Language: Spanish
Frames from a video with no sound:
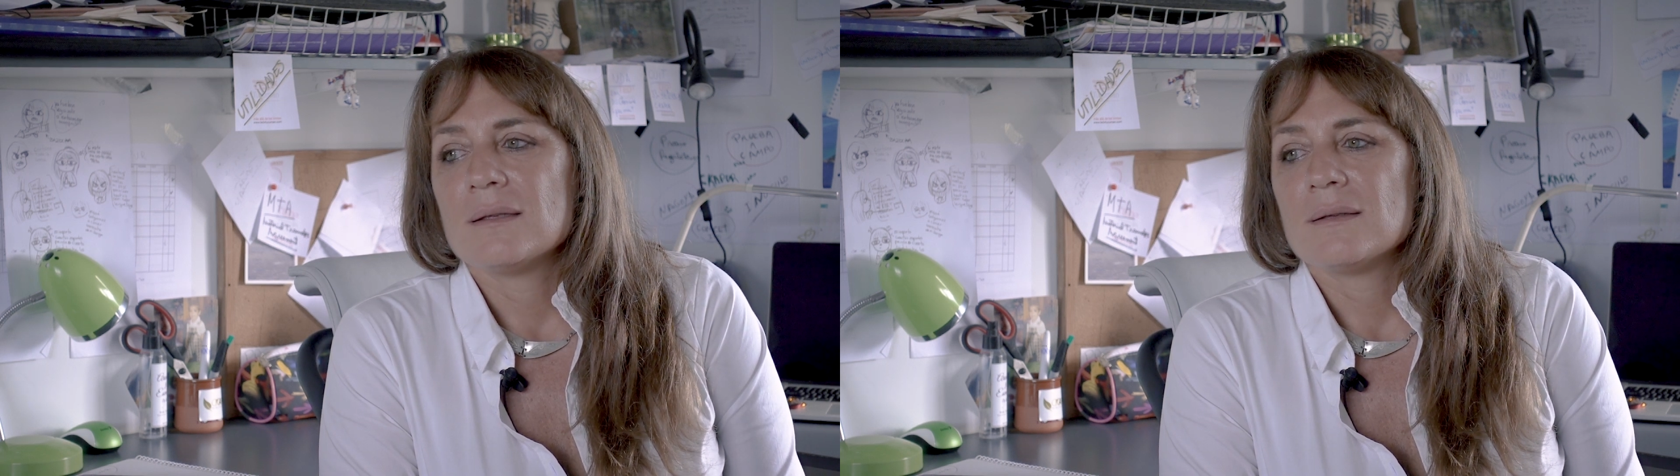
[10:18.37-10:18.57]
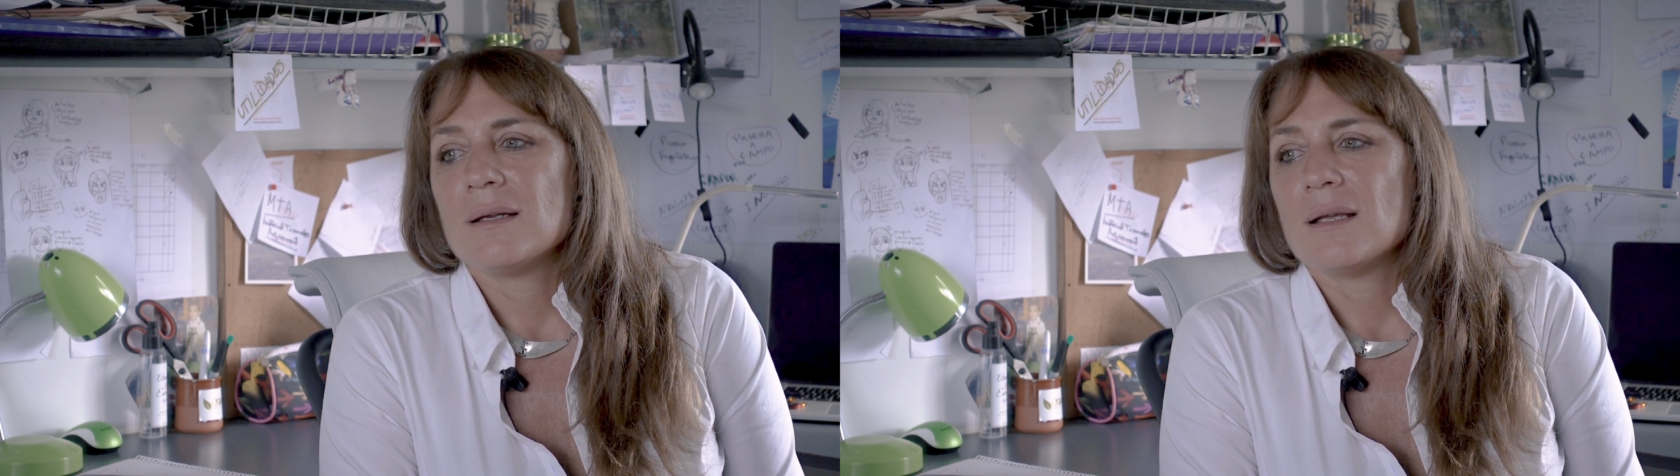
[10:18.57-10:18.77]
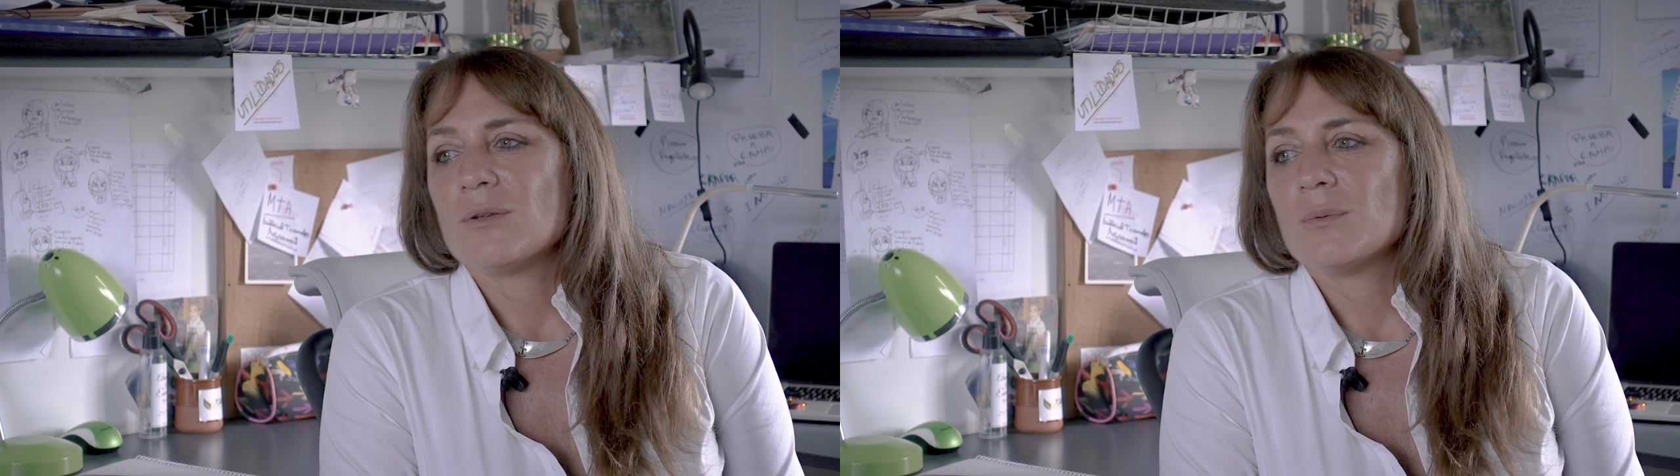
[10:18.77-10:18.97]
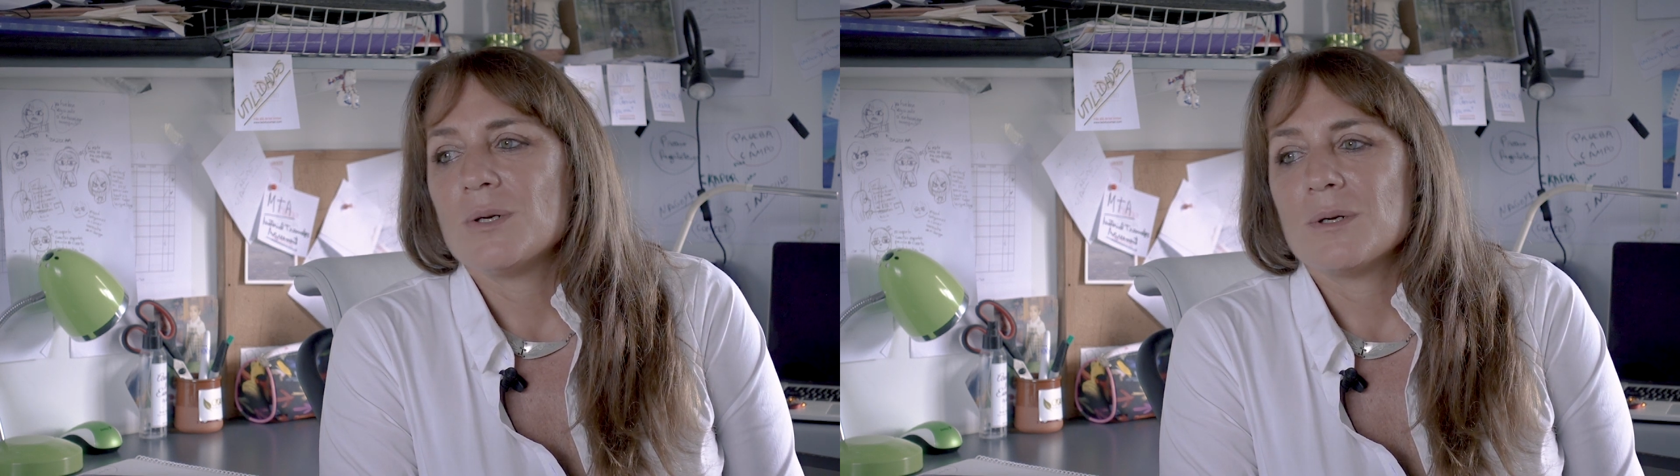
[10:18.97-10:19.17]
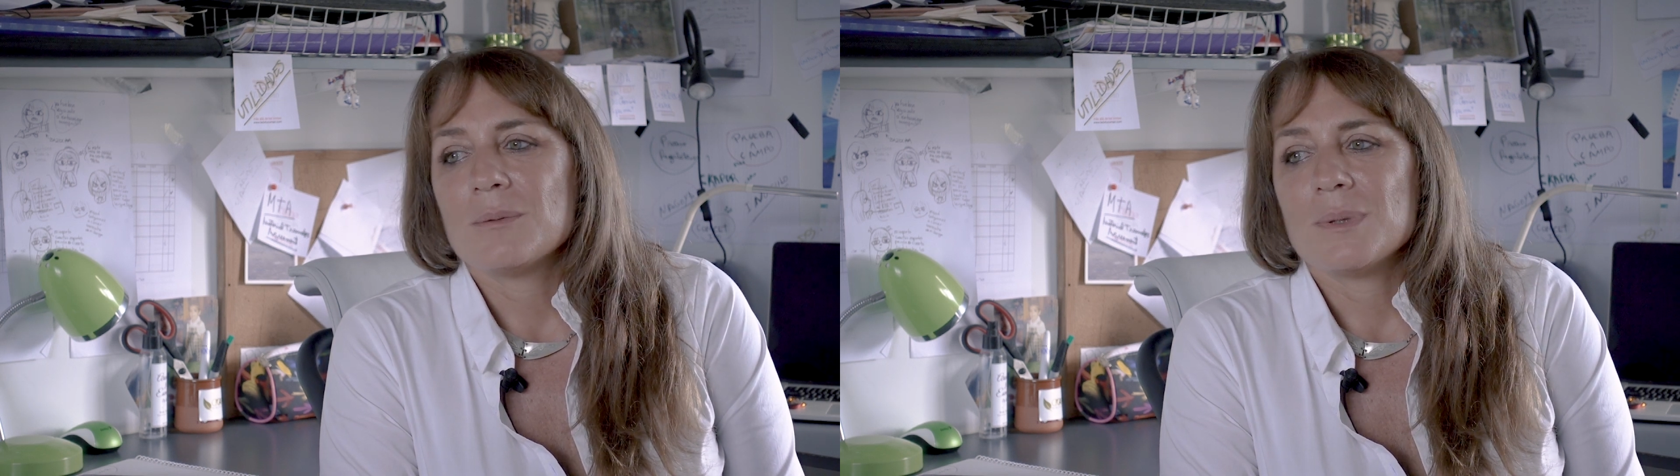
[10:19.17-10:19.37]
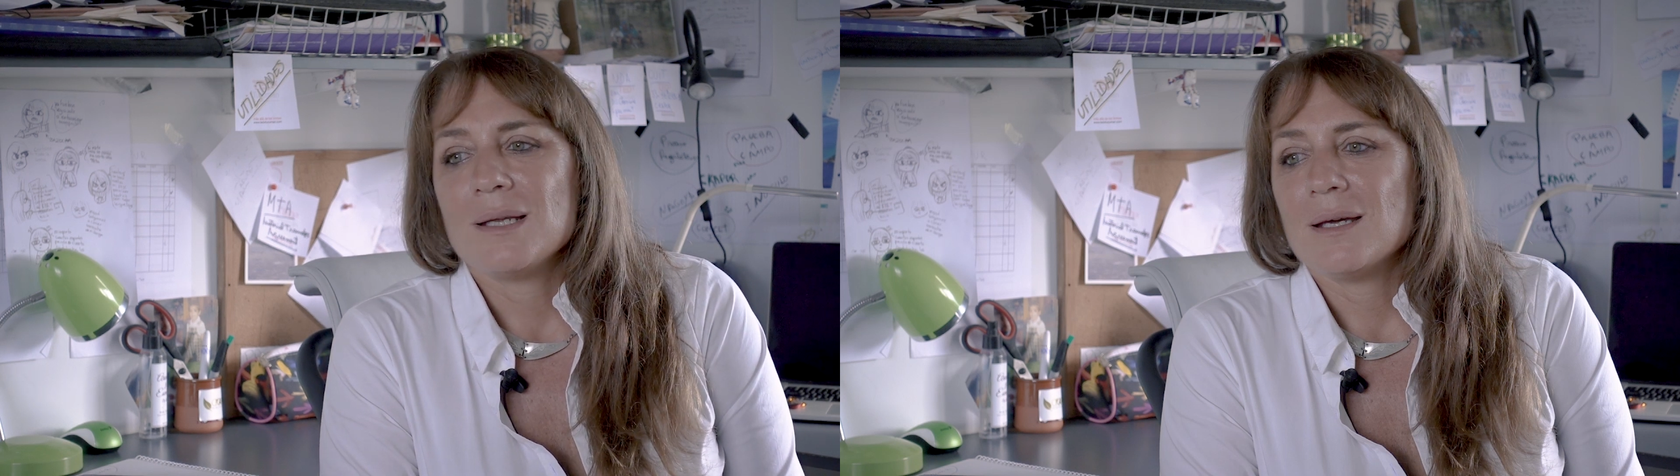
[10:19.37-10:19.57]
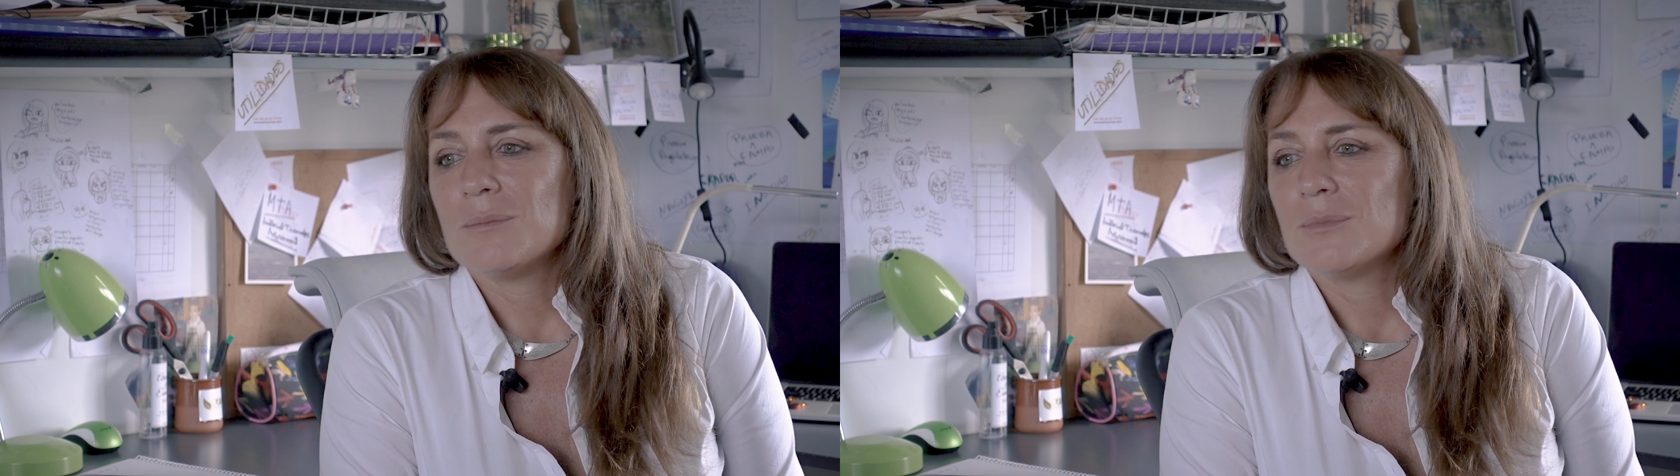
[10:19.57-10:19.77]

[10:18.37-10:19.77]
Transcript: se la tuvieron que pelear